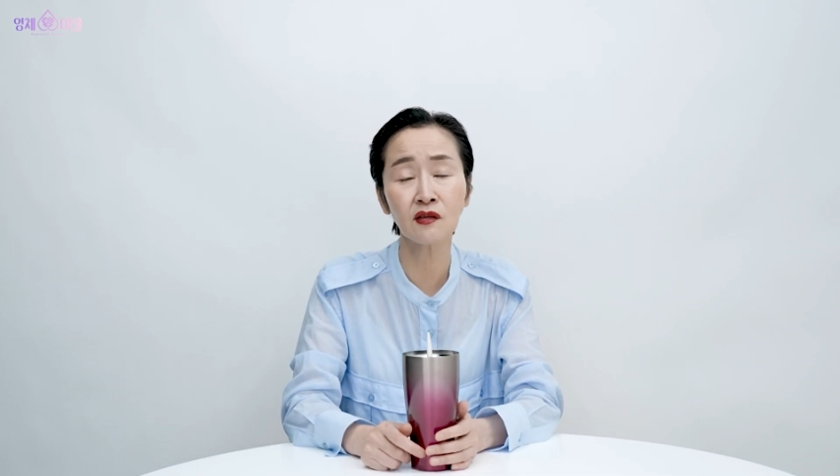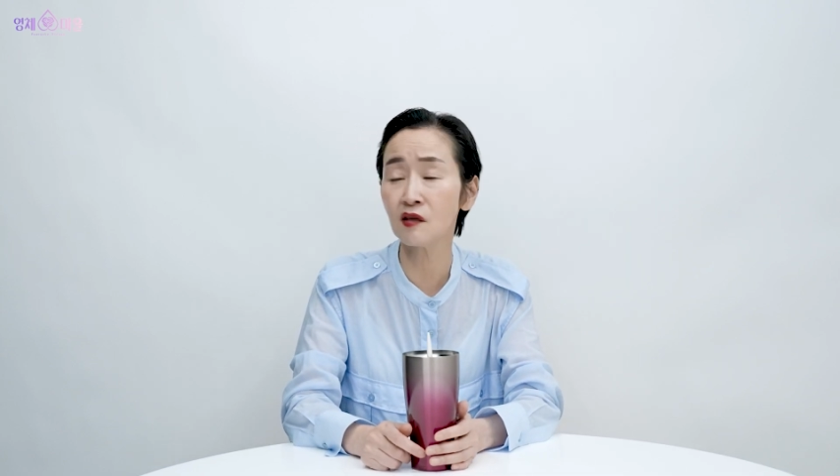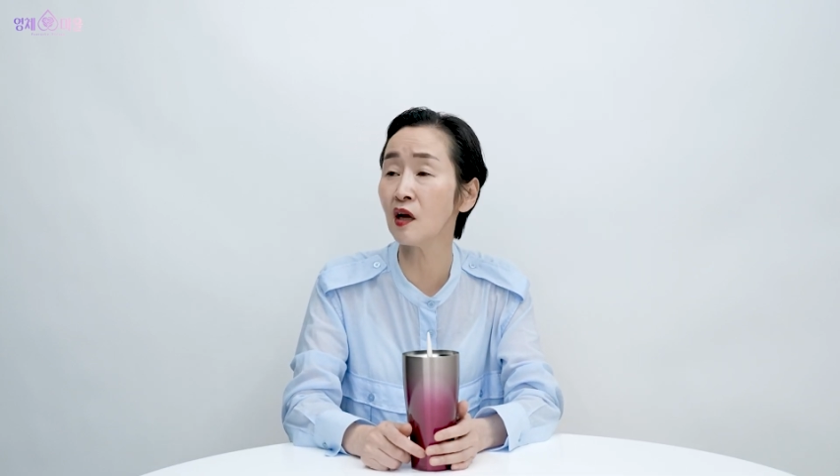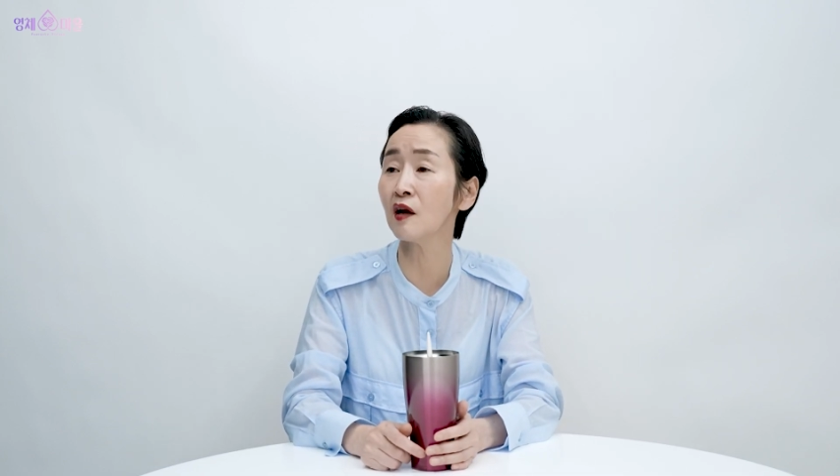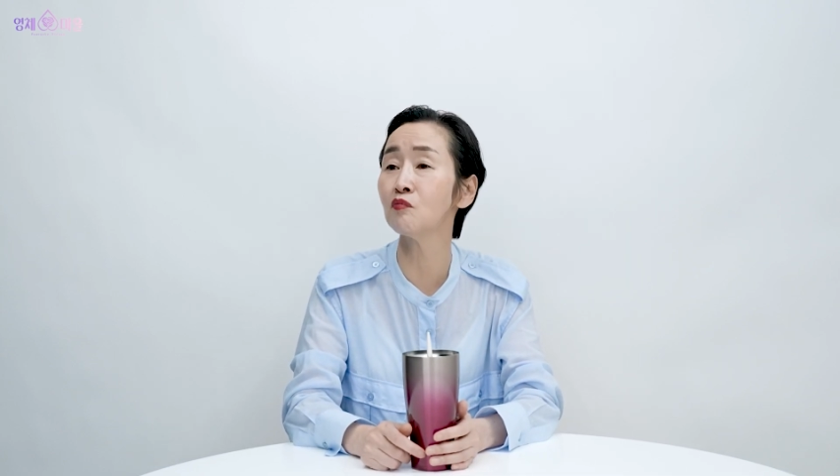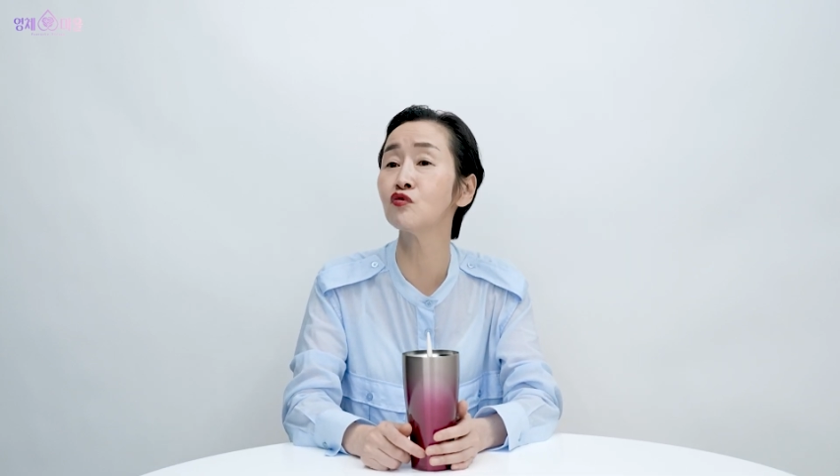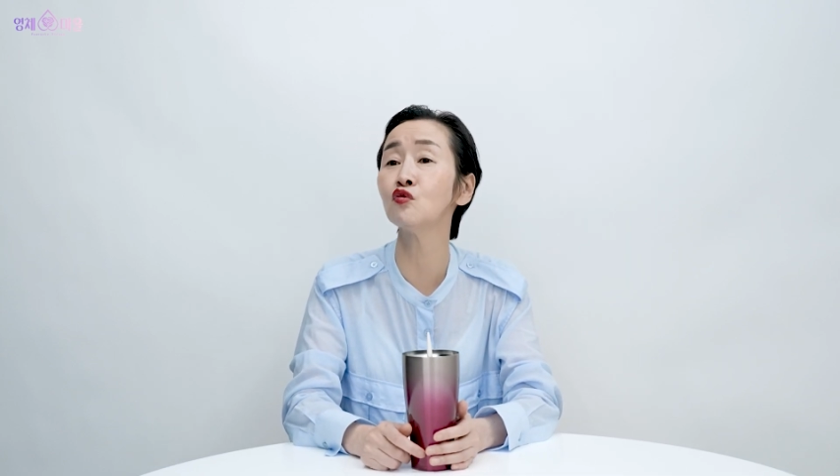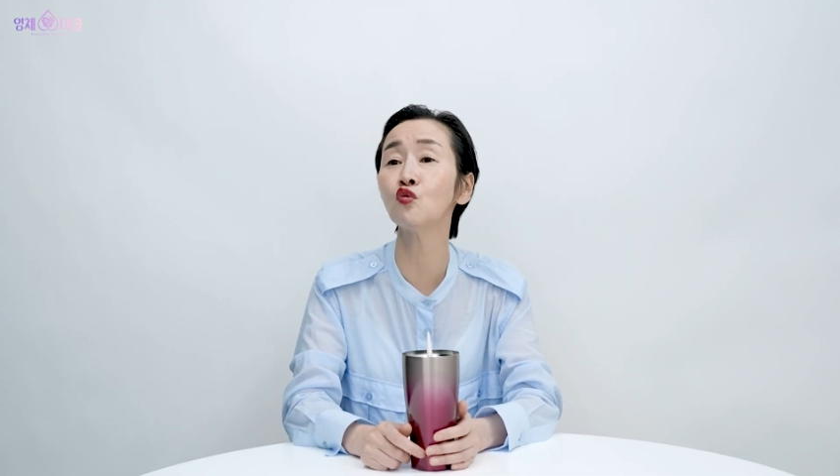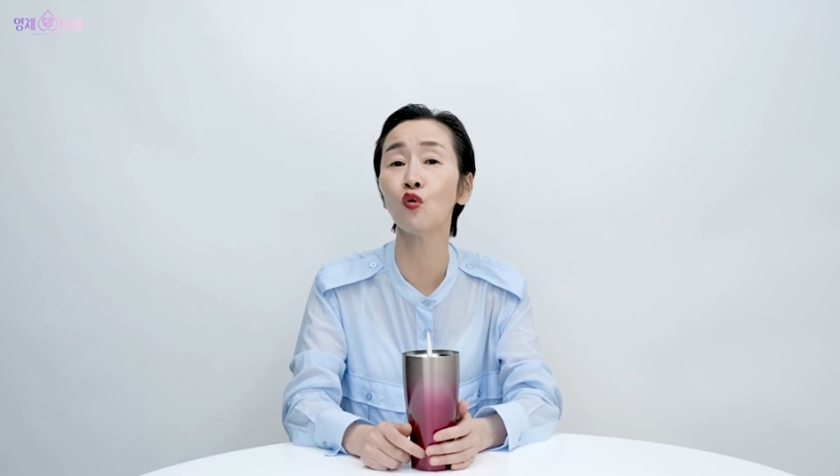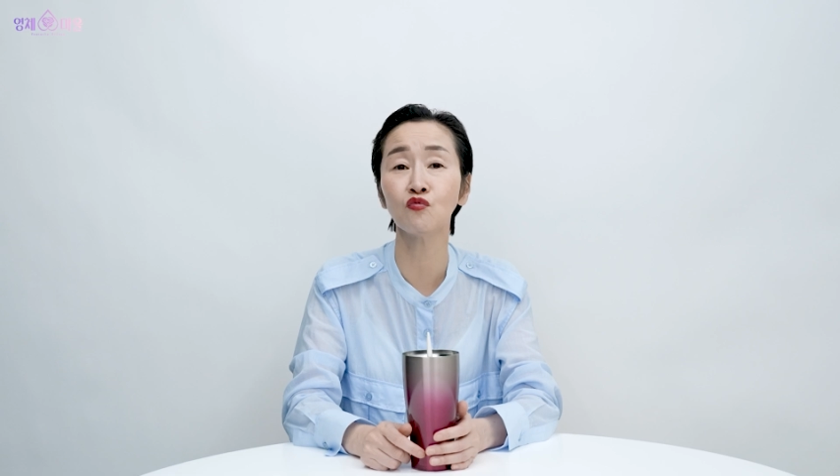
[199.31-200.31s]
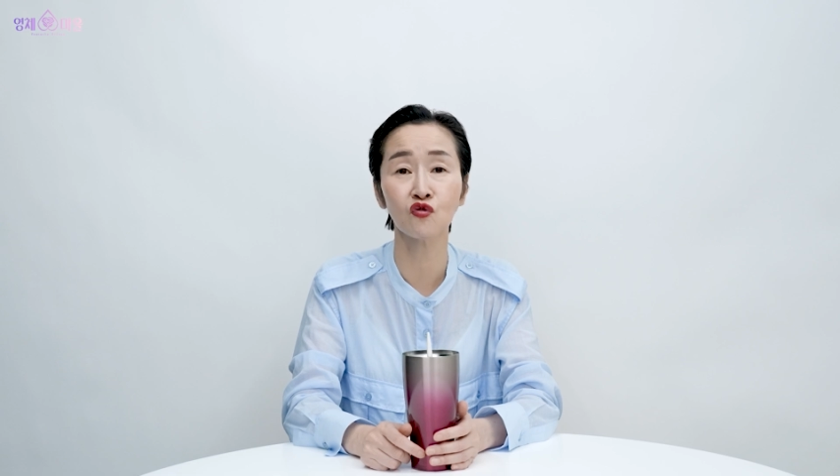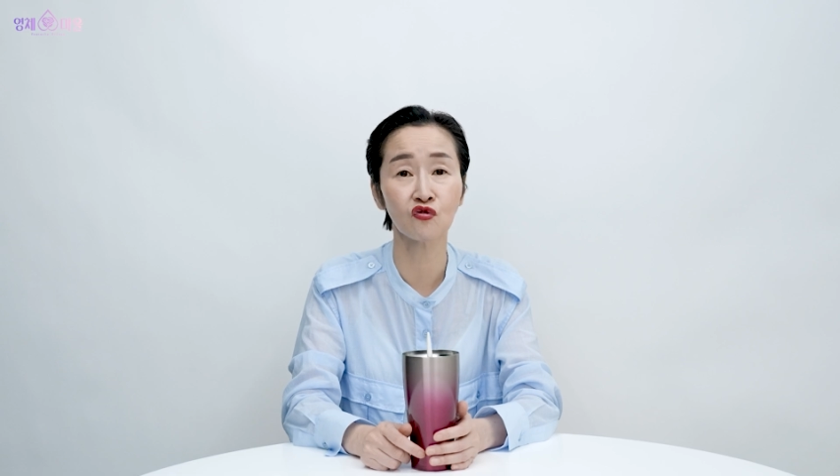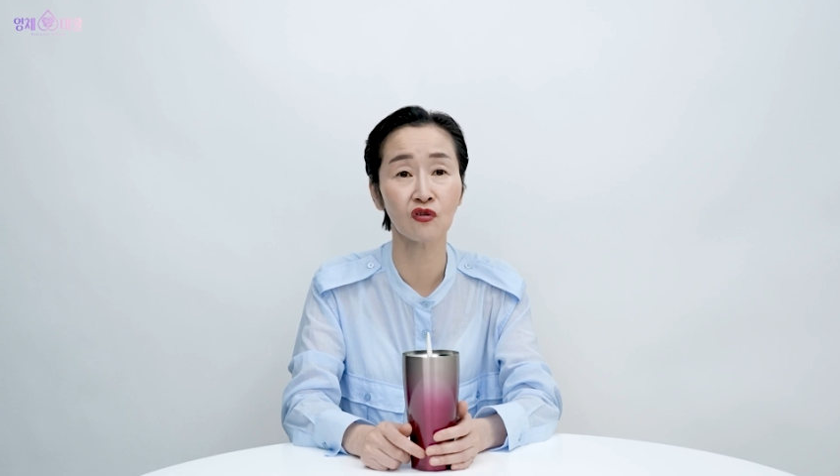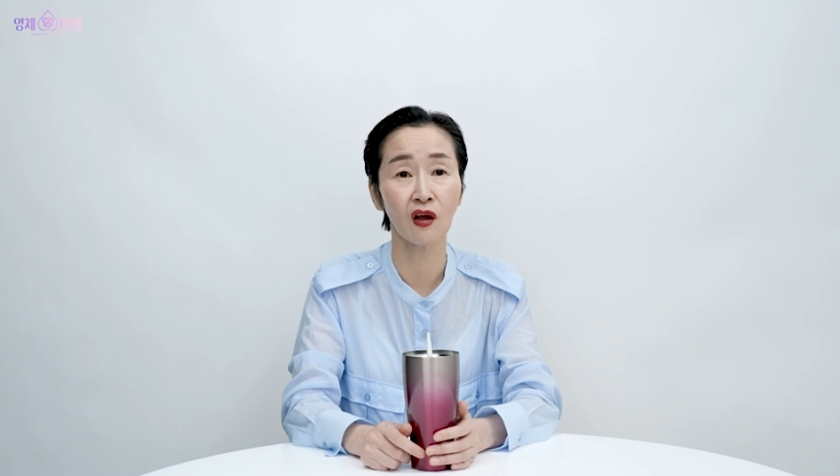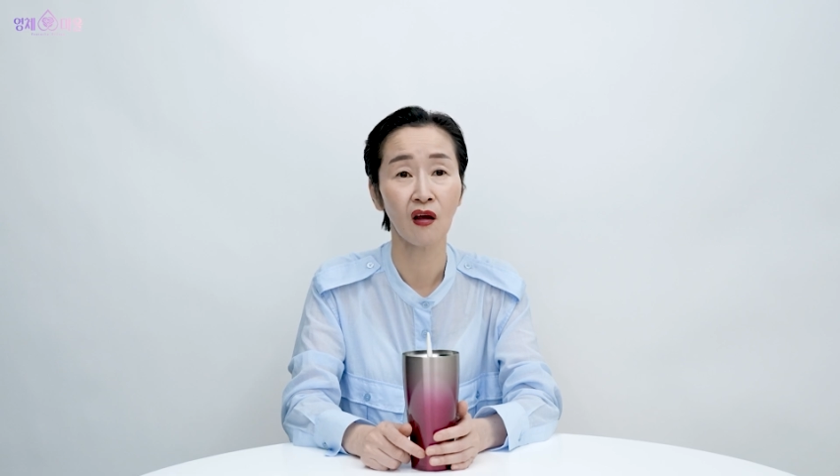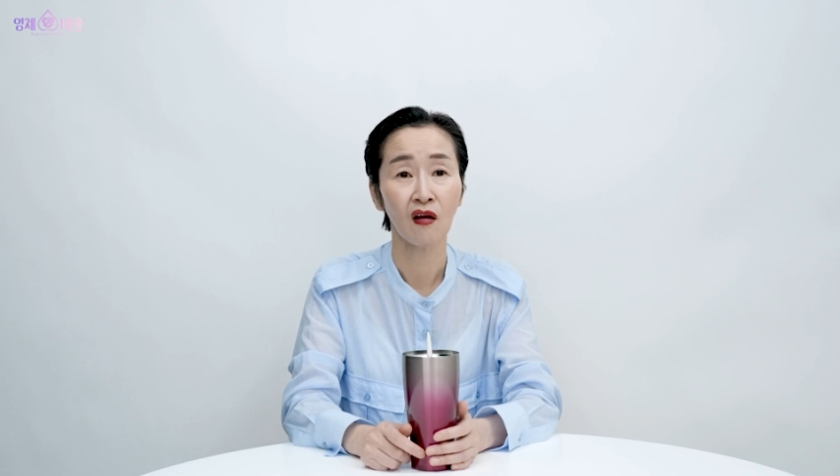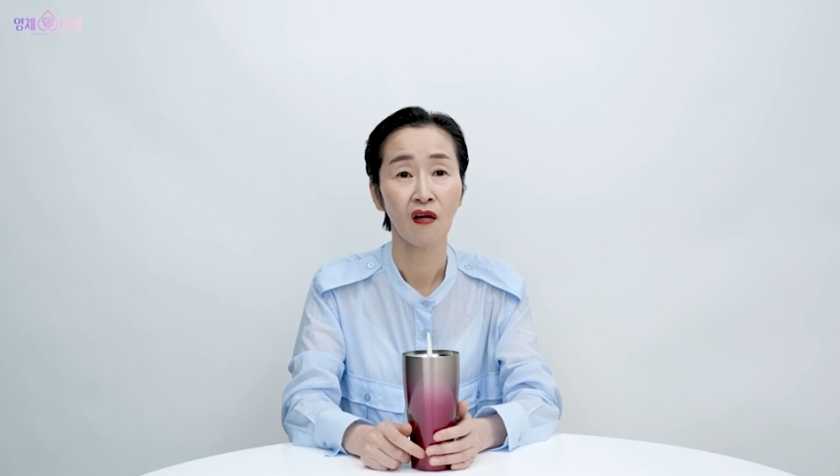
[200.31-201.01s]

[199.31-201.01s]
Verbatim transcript: 세상에 무슨 도움 주는데.